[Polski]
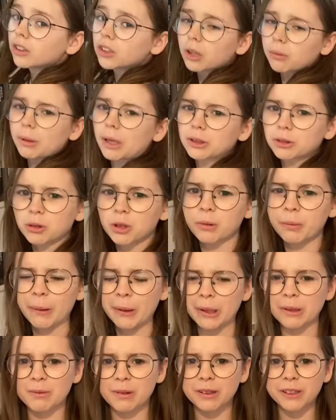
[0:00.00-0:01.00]
Dobra, tu chyba
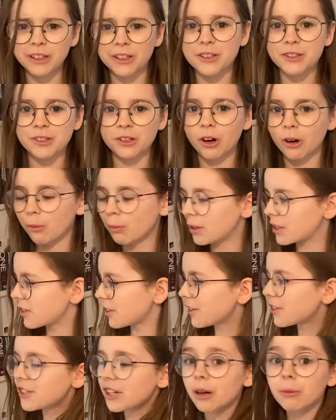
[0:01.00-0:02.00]
nie ma nic, co
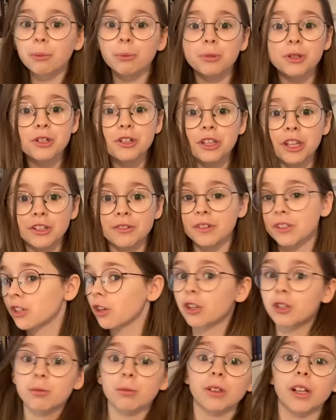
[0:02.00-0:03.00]
obecnie chciałabym przeczytać, więc
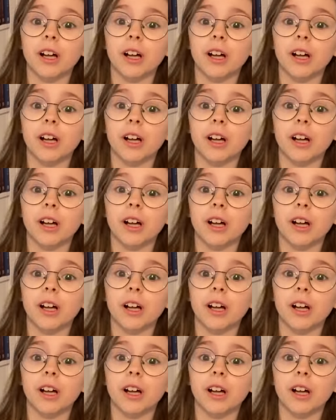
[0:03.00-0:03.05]
chodźmy